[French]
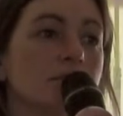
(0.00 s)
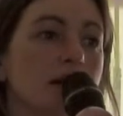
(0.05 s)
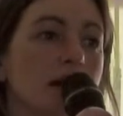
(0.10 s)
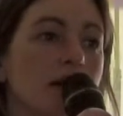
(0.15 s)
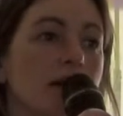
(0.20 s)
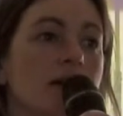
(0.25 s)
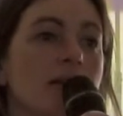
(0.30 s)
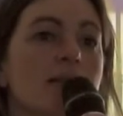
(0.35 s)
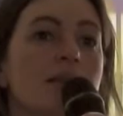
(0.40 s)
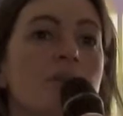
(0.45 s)

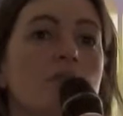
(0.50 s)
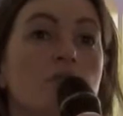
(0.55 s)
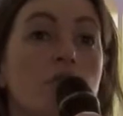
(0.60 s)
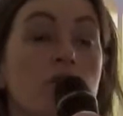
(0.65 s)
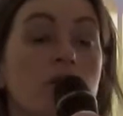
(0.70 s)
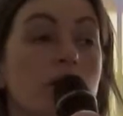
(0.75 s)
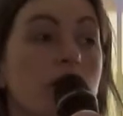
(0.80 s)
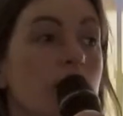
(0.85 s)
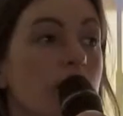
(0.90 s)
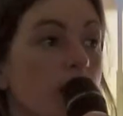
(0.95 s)
hein, et c'est ce qu'on
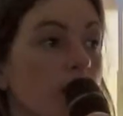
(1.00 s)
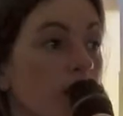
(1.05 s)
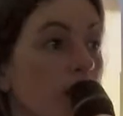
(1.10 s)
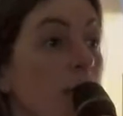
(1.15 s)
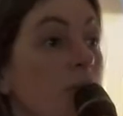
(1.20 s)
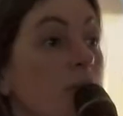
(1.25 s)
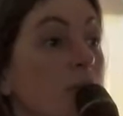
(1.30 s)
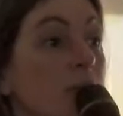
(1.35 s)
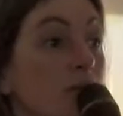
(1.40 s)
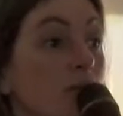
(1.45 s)
va voir
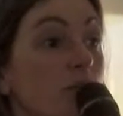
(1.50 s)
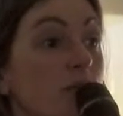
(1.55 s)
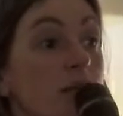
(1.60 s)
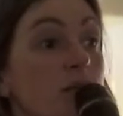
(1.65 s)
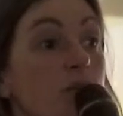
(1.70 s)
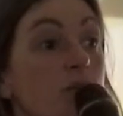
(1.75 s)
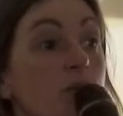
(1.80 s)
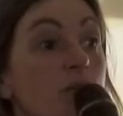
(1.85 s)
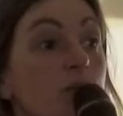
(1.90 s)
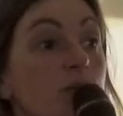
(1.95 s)
après sur
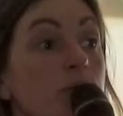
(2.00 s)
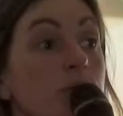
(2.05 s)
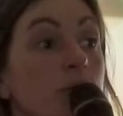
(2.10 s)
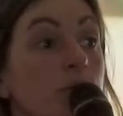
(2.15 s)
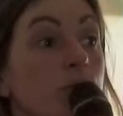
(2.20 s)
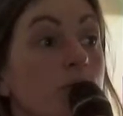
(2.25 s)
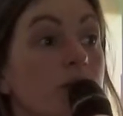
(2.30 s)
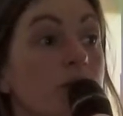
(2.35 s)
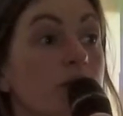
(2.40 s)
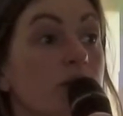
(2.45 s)
l'espace public
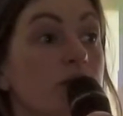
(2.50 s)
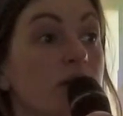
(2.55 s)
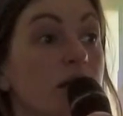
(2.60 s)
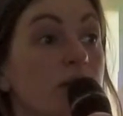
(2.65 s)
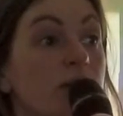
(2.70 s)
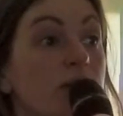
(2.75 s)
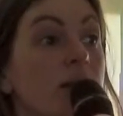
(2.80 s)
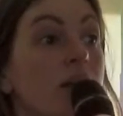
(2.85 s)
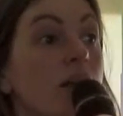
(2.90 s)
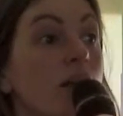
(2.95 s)
pour les
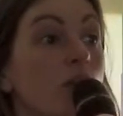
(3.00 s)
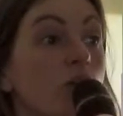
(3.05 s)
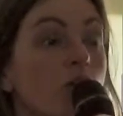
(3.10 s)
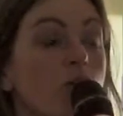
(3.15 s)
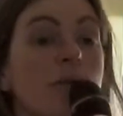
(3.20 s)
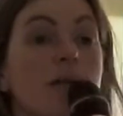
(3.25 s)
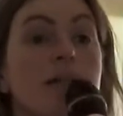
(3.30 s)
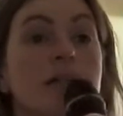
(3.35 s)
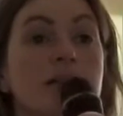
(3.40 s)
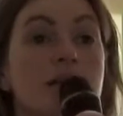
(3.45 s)
femmes,
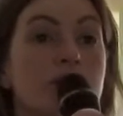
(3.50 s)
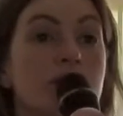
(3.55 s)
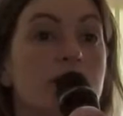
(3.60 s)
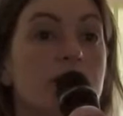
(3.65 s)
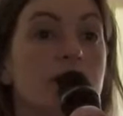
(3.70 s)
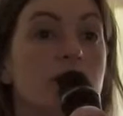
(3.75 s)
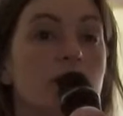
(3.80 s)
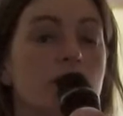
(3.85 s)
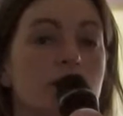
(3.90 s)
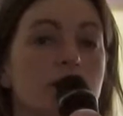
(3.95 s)
comme
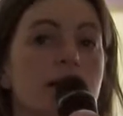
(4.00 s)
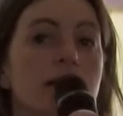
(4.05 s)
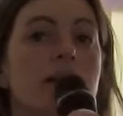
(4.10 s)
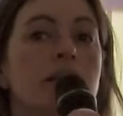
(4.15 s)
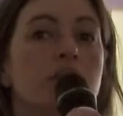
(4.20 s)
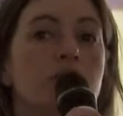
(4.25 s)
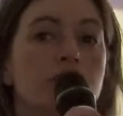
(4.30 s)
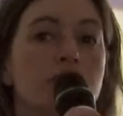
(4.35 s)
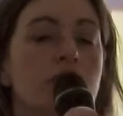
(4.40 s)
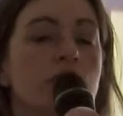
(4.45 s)
activité.
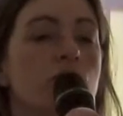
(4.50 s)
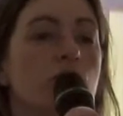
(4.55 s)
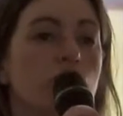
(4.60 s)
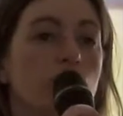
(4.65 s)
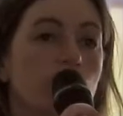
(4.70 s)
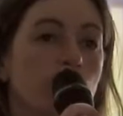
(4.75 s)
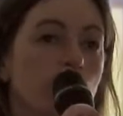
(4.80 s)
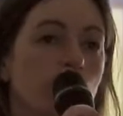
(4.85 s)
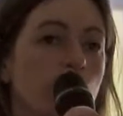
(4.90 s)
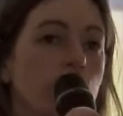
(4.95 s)
C'est-à-dire, les filles
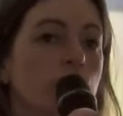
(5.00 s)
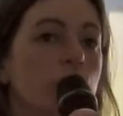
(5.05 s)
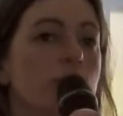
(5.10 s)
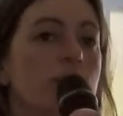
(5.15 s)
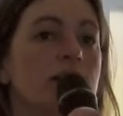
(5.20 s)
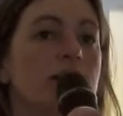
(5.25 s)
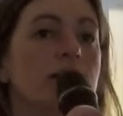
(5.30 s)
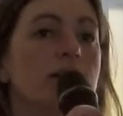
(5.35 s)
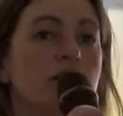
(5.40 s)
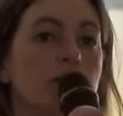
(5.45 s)
sont
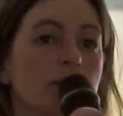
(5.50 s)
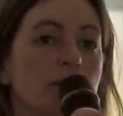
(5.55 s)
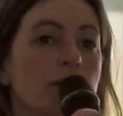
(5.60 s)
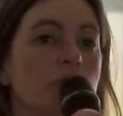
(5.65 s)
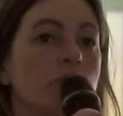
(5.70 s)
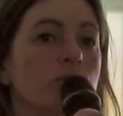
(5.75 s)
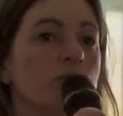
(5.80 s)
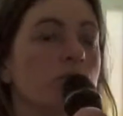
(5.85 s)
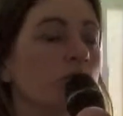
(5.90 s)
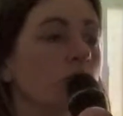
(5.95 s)
autorisées dans les
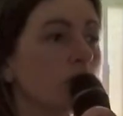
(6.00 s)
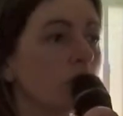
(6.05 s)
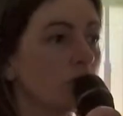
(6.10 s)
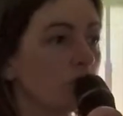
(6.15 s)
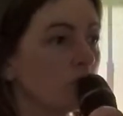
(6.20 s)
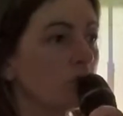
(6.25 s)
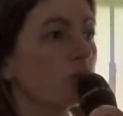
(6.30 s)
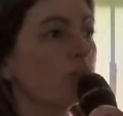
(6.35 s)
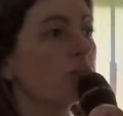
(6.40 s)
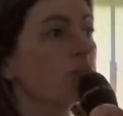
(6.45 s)
maisons des jeunes
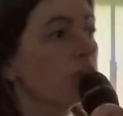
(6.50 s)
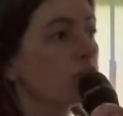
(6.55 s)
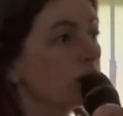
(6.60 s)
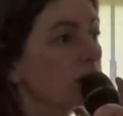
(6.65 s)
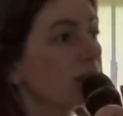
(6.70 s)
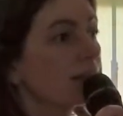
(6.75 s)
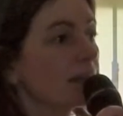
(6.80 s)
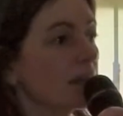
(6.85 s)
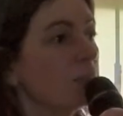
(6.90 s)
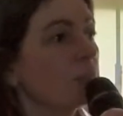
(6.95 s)
sur des
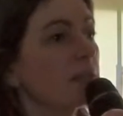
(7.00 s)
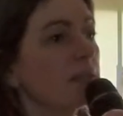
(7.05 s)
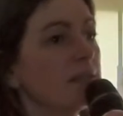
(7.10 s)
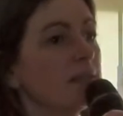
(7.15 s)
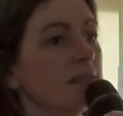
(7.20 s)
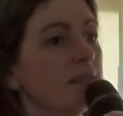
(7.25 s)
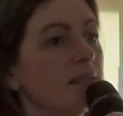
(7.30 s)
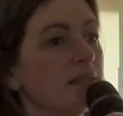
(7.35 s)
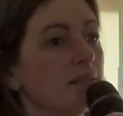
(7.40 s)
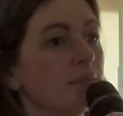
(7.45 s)
choses très
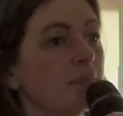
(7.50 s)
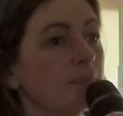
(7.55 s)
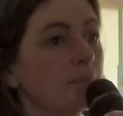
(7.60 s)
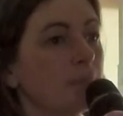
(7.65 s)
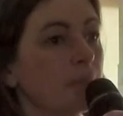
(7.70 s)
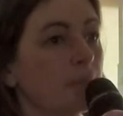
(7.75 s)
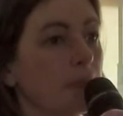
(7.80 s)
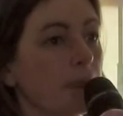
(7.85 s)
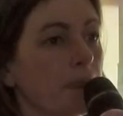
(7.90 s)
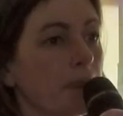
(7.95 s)
précises.
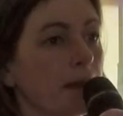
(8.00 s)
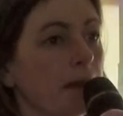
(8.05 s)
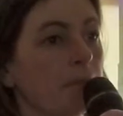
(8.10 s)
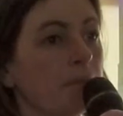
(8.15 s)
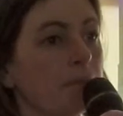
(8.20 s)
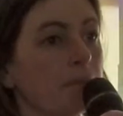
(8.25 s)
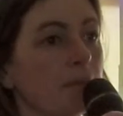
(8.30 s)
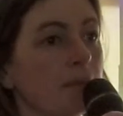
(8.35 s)
Hein.